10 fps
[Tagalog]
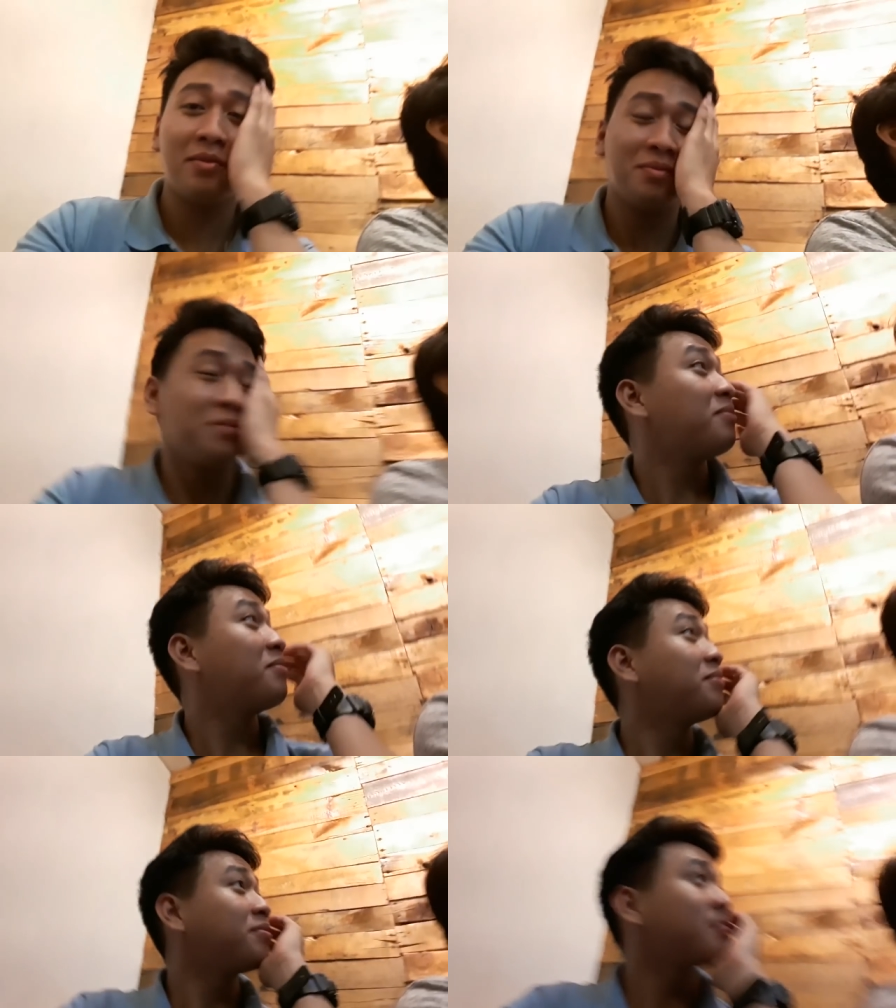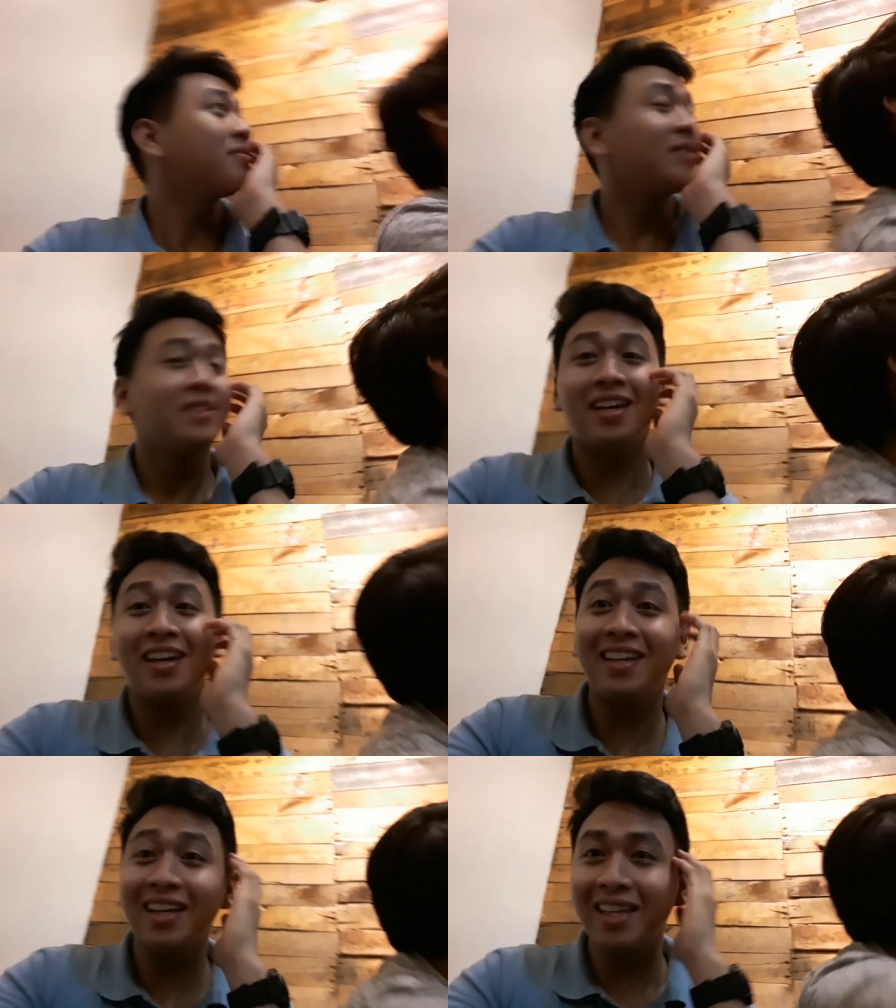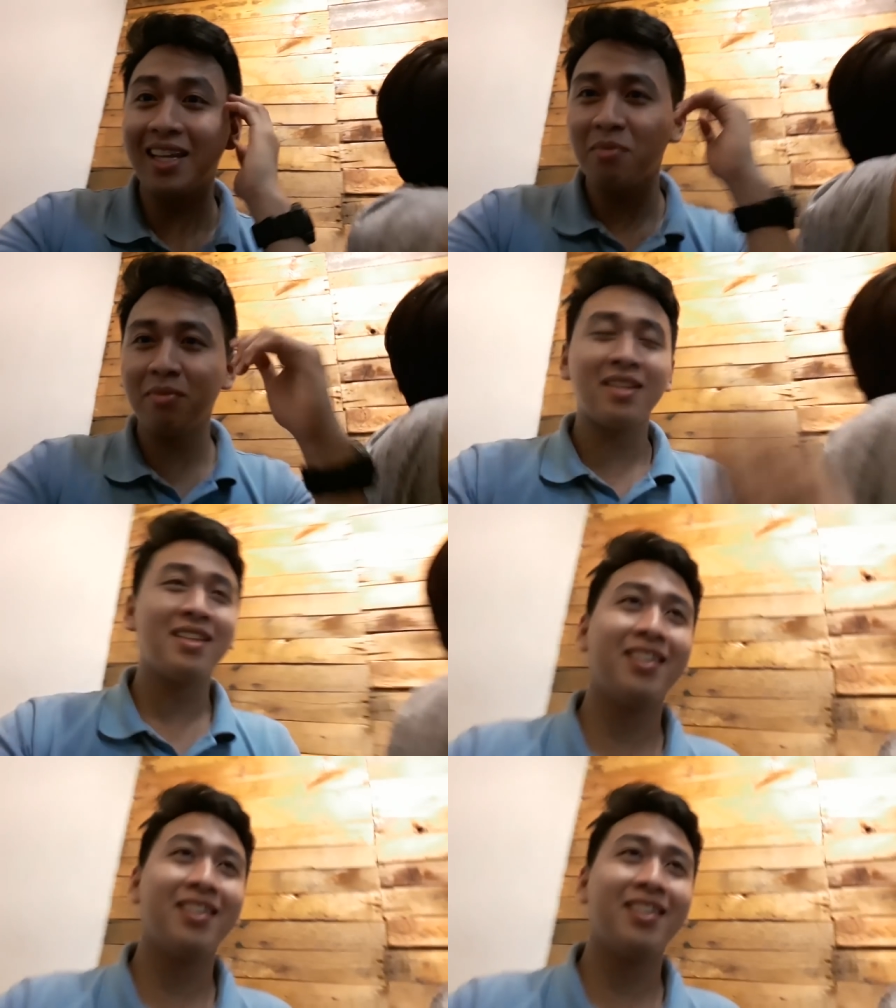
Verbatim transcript: Siemens. Kainan na naman.